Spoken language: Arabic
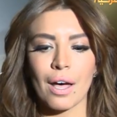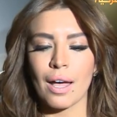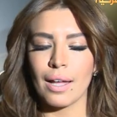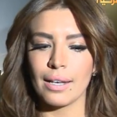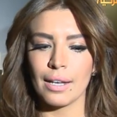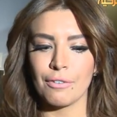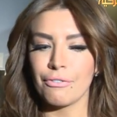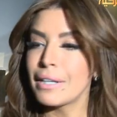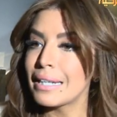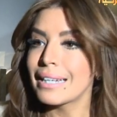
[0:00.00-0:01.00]

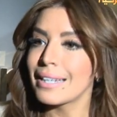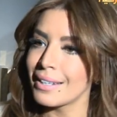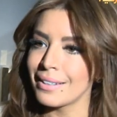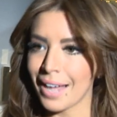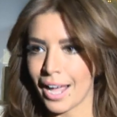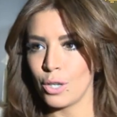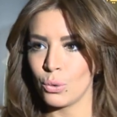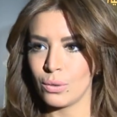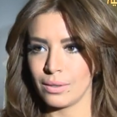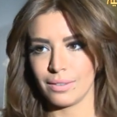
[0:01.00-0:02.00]
فالفيلينج كان
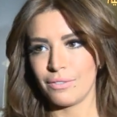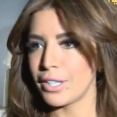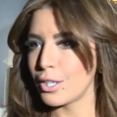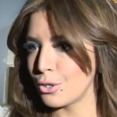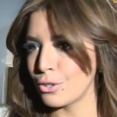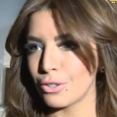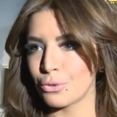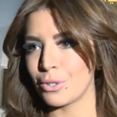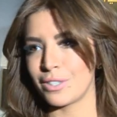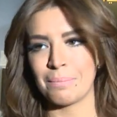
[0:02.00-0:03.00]
حلو فيري
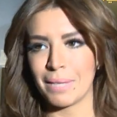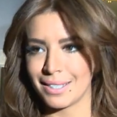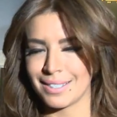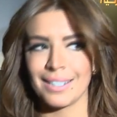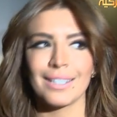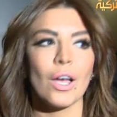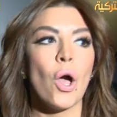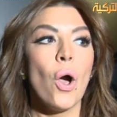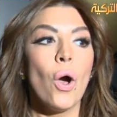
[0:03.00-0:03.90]
جود ات واز اميزينج